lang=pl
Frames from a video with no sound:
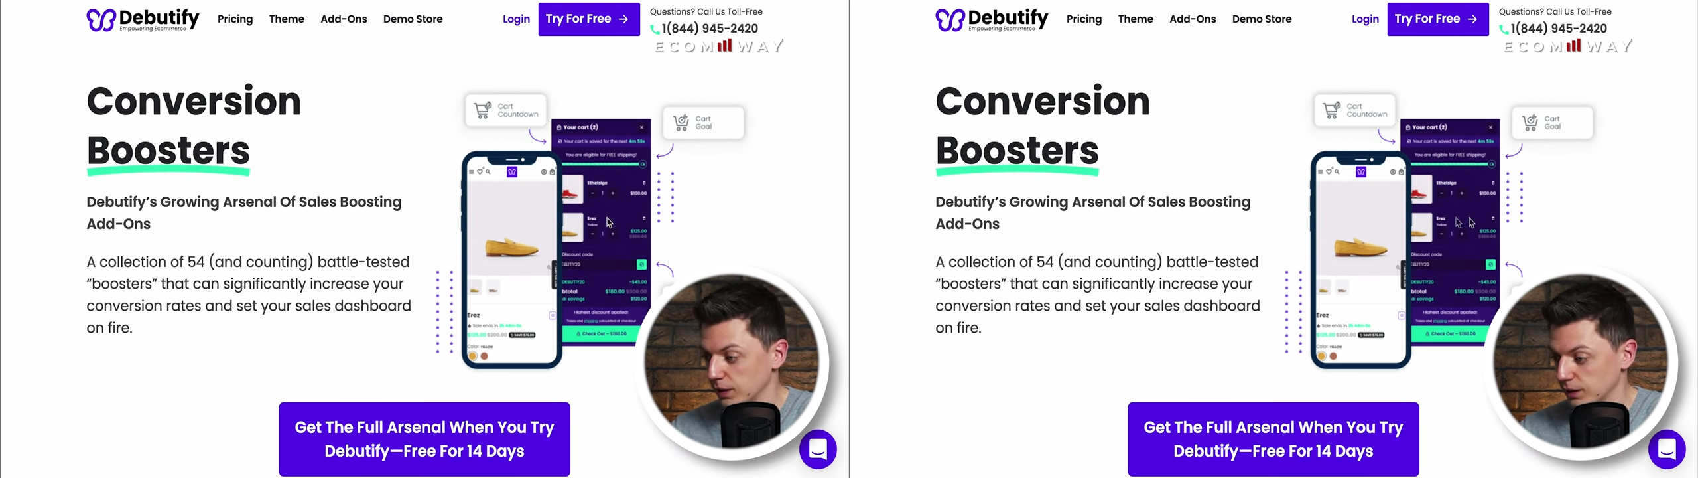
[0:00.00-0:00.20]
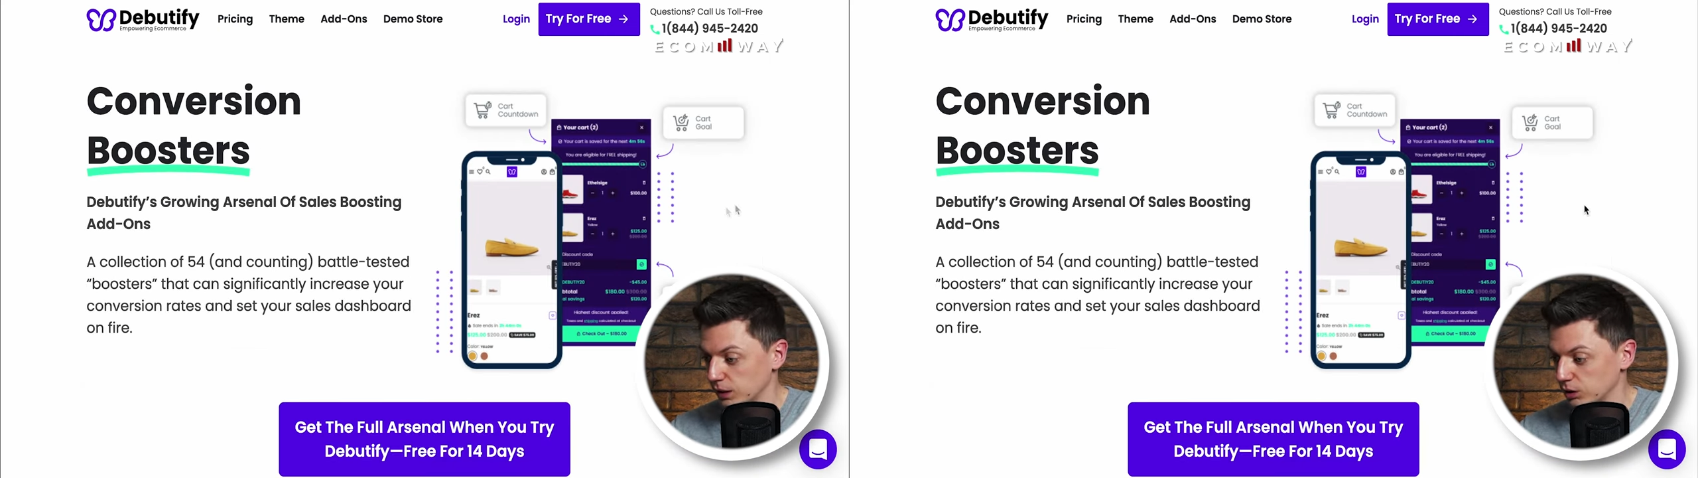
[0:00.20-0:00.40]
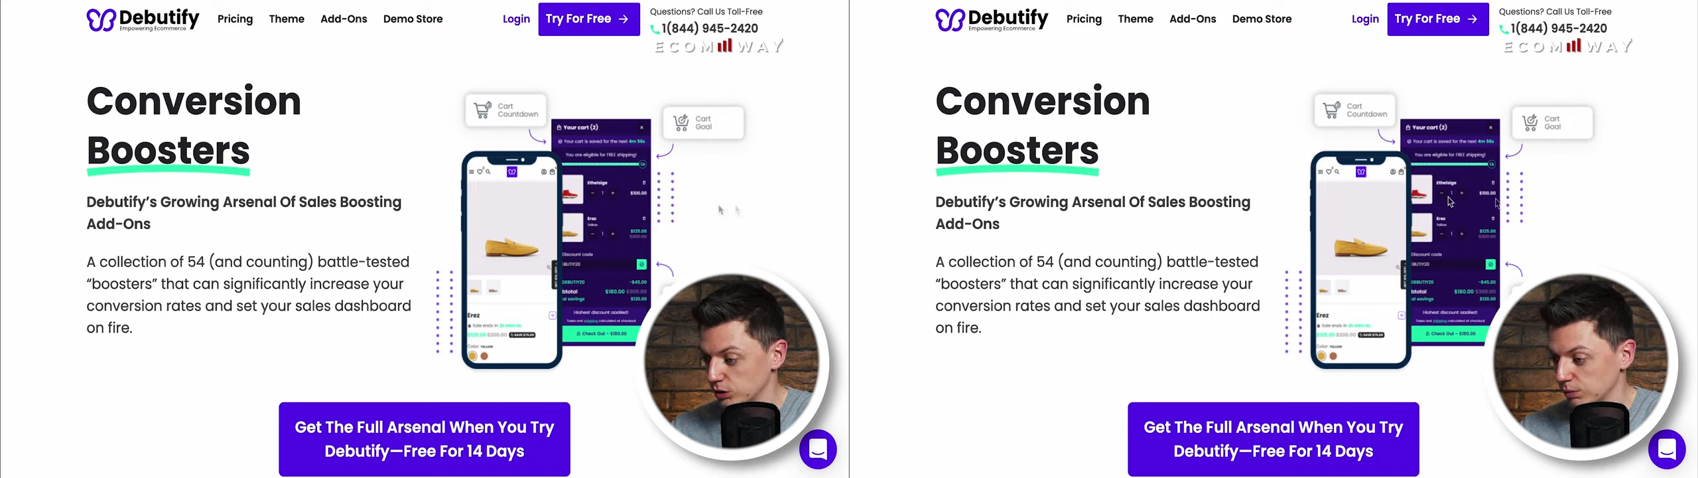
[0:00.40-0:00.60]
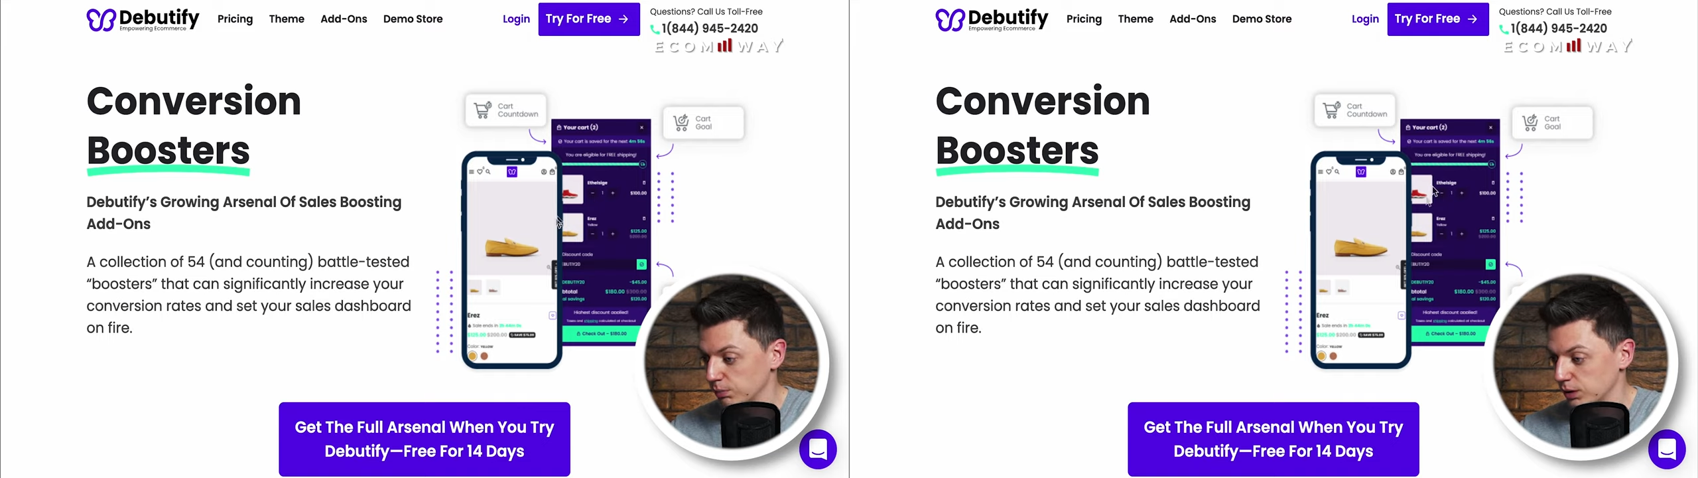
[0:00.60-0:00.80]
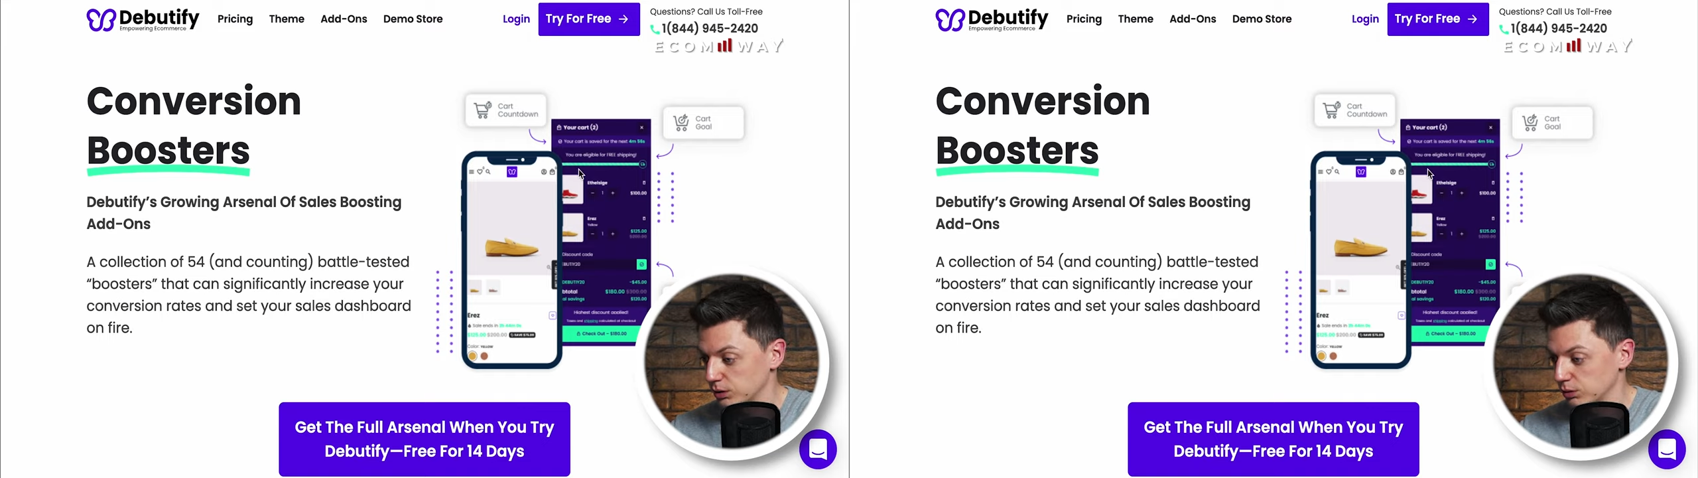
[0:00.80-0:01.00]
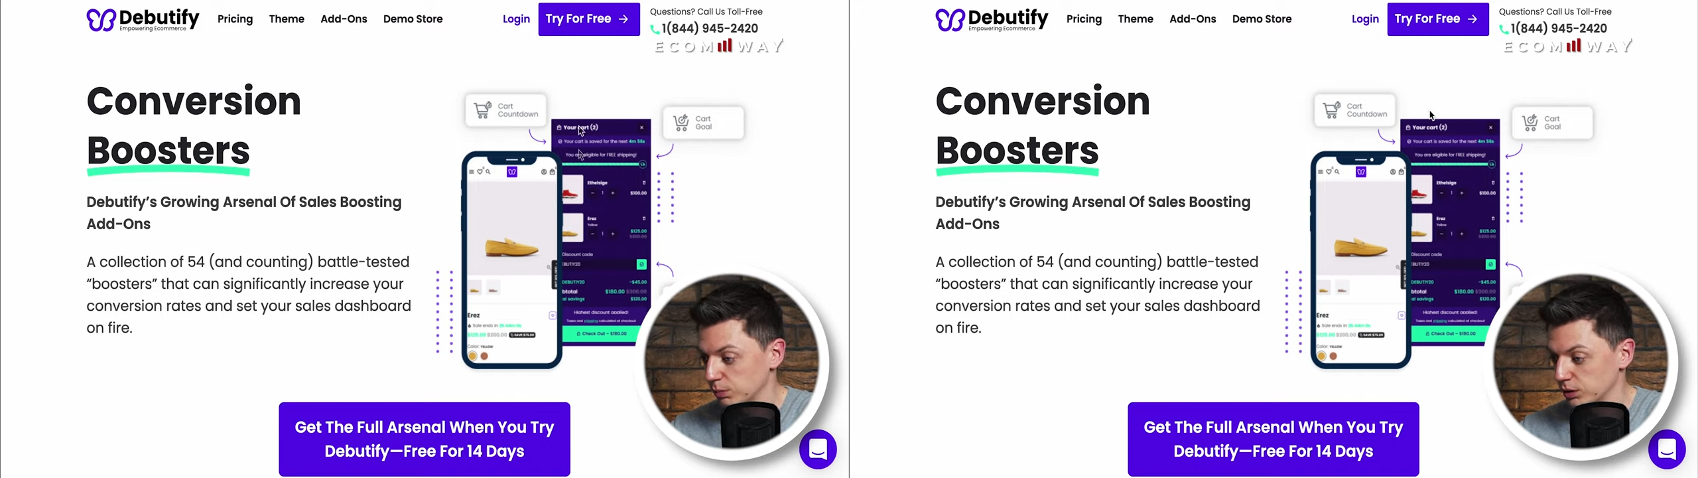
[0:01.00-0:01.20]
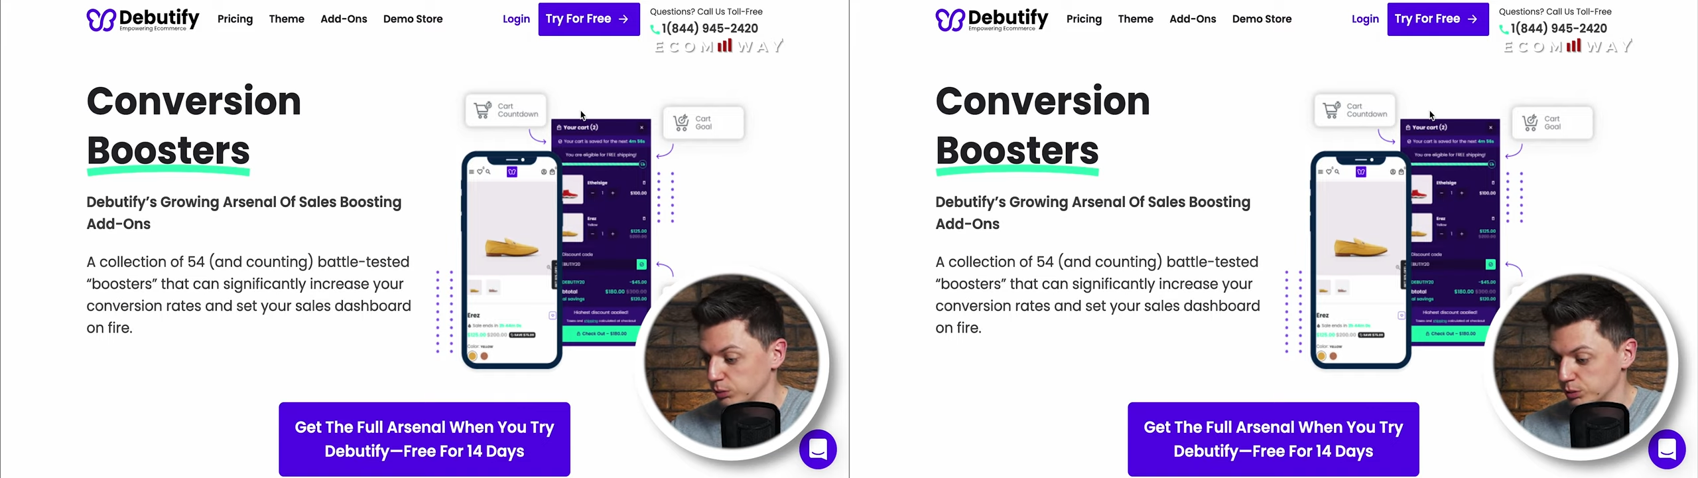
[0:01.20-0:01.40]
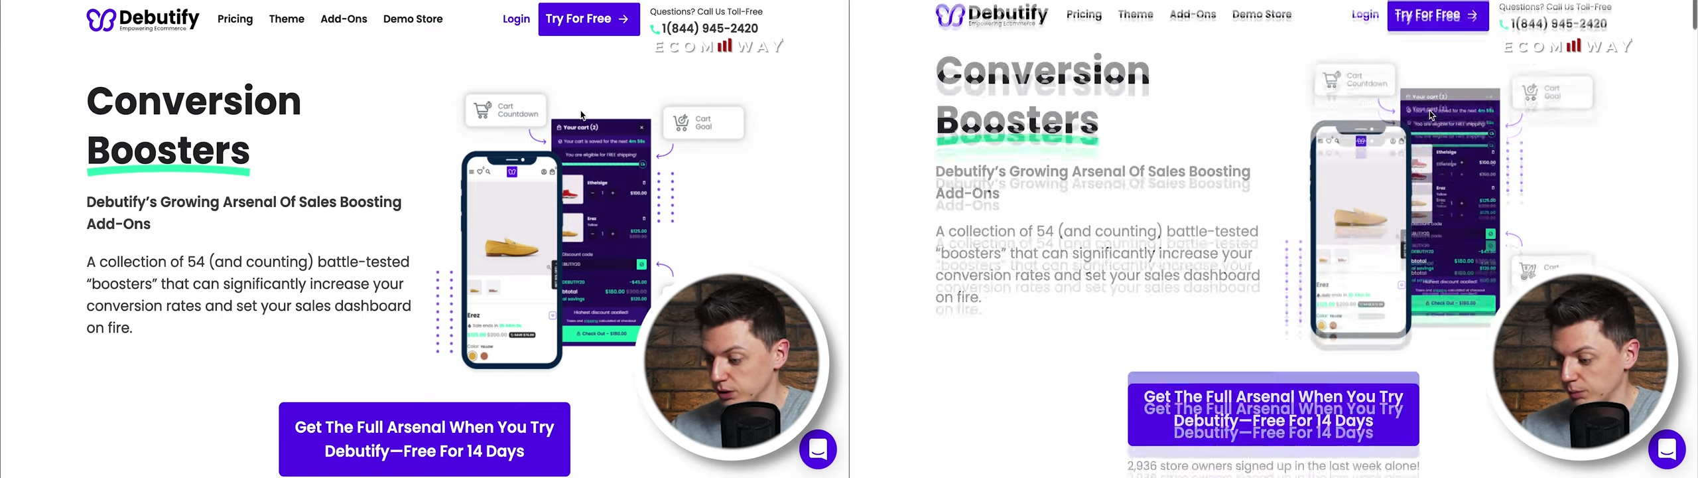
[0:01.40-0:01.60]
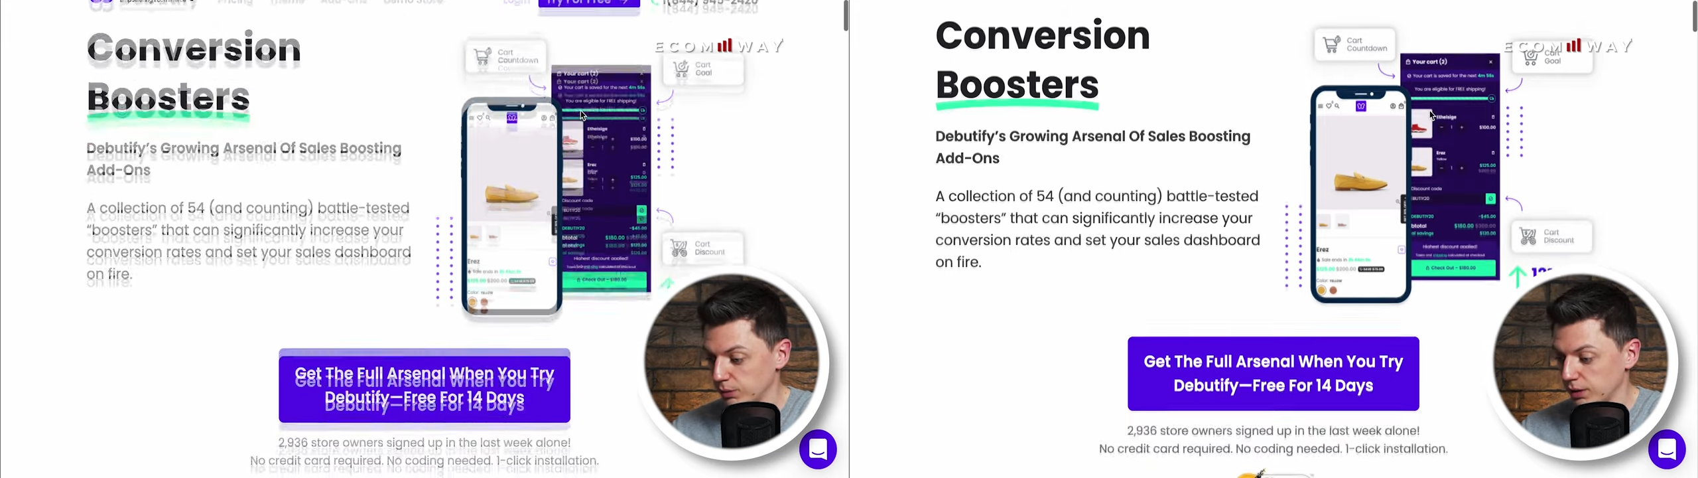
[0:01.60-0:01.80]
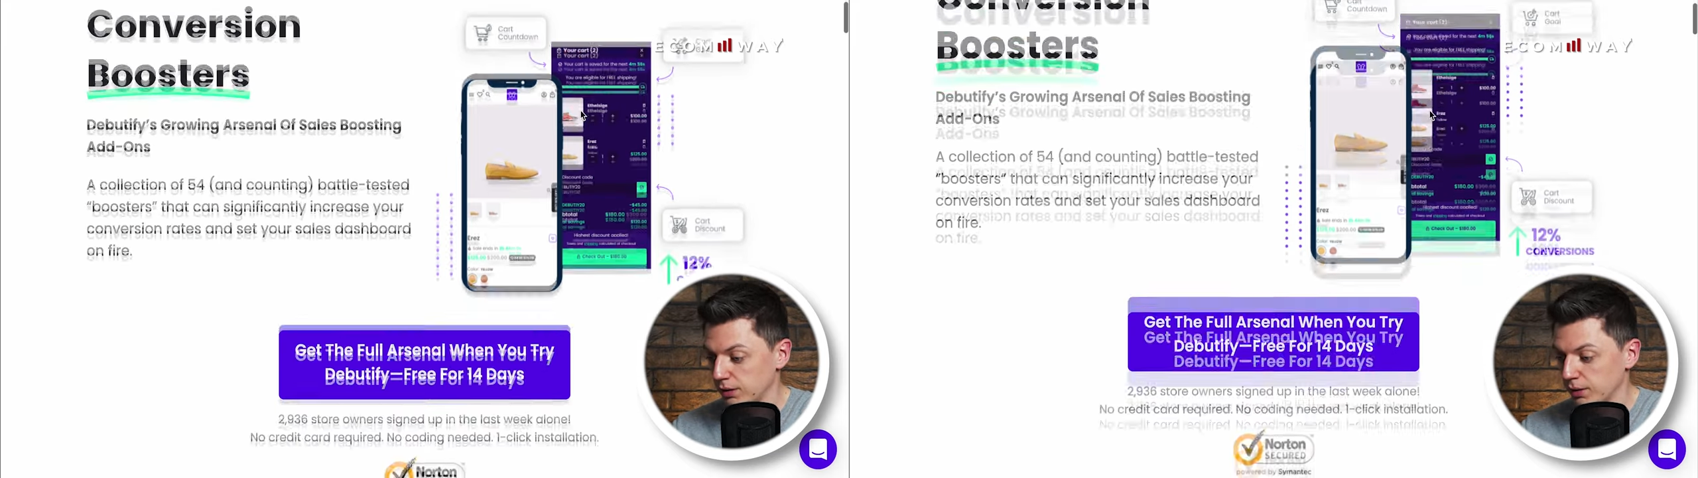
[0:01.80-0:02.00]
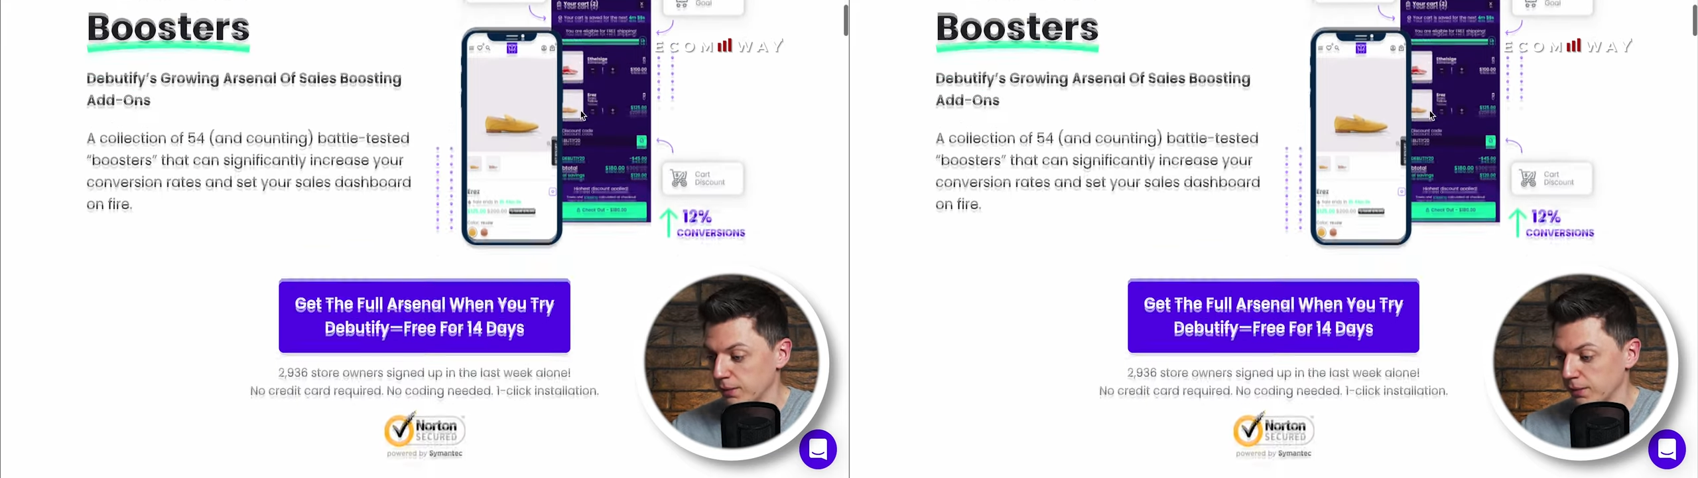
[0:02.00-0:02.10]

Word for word: także bardzo, bardzo przyjemnie.